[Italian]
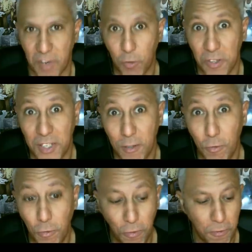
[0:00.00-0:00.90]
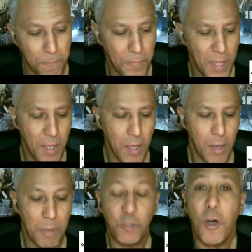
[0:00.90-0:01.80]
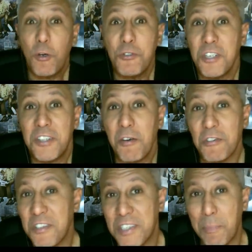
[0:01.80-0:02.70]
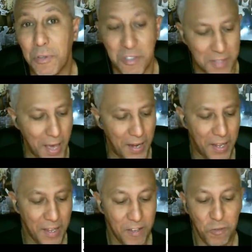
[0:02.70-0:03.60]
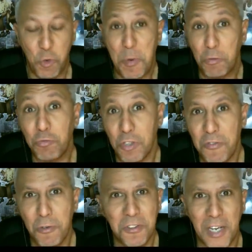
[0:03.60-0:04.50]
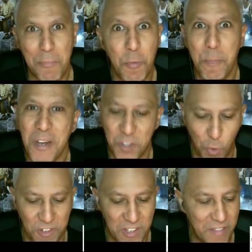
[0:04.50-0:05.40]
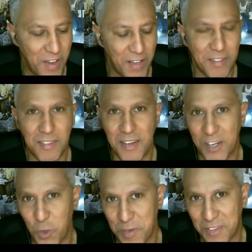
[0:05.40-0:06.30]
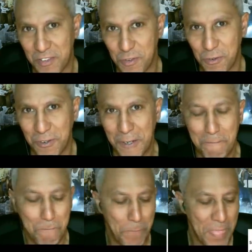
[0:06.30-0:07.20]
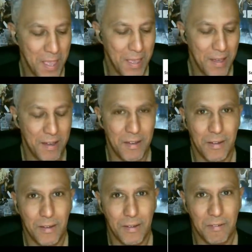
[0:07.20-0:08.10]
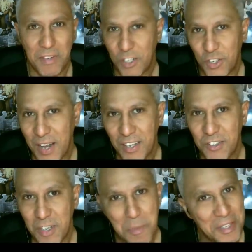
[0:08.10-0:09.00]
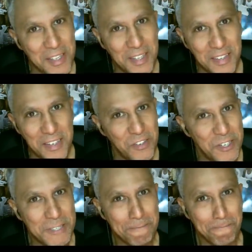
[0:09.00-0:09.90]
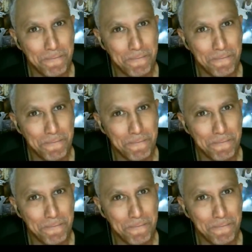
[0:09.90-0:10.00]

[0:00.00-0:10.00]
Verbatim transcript: il valore del dono. Perciò acconsentirono senza protestare soprattutto di fronte alla più persuasiva delle argomentazioni. Frecce, lance e mitragliatrici.